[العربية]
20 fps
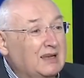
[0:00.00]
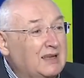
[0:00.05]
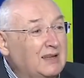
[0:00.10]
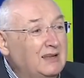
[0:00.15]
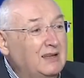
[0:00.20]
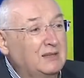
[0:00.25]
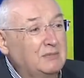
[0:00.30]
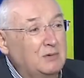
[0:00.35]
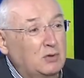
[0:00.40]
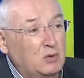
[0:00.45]
كل
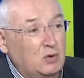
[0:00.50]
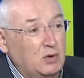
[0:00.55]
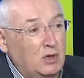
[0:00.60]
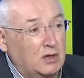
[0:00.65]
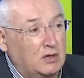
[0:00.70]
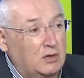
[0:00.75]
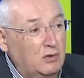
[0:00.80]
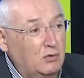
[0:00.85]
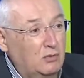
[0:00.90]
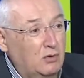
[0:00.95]
اللي بده
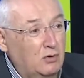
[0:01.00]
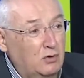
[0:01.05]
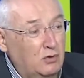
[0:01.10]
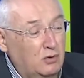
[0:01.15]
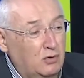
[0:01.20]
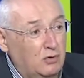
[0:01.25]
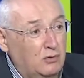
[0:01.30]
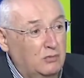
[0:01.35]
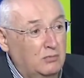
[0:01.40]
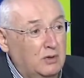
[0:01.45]
يحكيونه
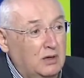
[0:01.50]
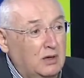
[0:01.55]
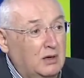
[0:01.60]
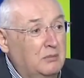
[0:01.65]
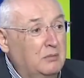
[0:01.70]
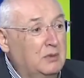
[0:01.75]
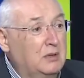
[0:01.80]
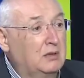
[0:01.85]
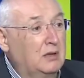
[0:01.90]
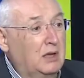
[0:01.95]
اليوم
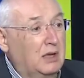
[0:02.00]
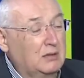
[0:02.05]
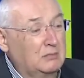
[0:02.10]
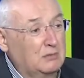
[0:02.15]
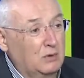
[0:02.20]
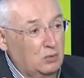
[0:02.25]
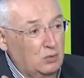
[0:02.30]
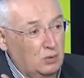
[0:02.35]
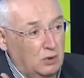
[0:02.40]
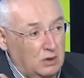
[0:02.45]
من
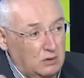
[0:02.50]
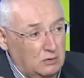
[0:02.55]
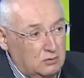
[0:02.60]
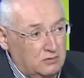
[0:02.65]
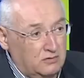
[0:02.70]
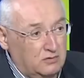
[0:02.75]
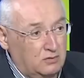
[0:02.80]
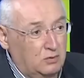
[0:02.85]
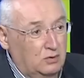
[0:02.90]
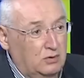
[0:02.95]
عن موضوع
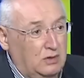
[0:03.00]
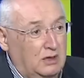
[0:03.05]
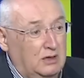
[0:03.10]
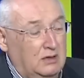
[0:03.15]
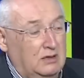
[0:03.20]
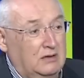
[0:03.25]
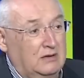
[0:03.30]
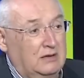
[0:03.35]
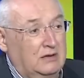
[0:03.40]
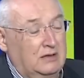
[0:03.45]
الدستور
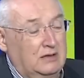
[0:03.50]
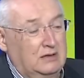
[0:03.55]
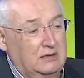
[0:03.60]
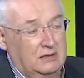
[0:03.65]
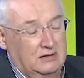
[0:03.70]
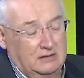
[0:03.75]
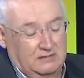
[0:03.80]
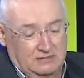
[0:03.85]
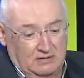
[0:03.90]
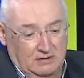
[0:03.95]
آه،
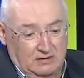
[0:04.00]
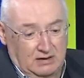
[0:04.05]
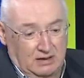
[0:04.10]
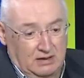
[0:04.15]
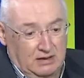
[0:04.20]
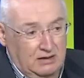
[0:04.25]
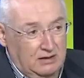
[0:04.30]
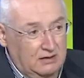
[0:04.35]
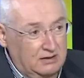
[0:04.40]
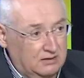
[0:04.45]
يعني
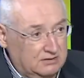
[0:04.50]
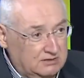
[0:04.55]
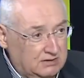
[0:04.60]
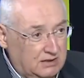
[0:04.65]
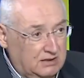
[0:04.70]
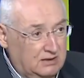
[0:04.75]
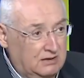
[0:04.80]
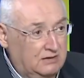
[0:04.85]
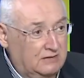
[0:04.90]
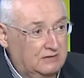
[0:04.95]
صلاحيات
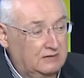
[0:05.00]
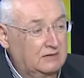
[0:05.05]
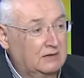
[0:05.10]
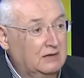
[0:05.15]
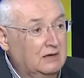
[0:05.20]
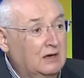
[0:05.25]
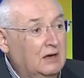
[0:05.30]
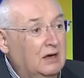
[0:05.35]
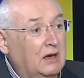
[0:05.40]
الرئيس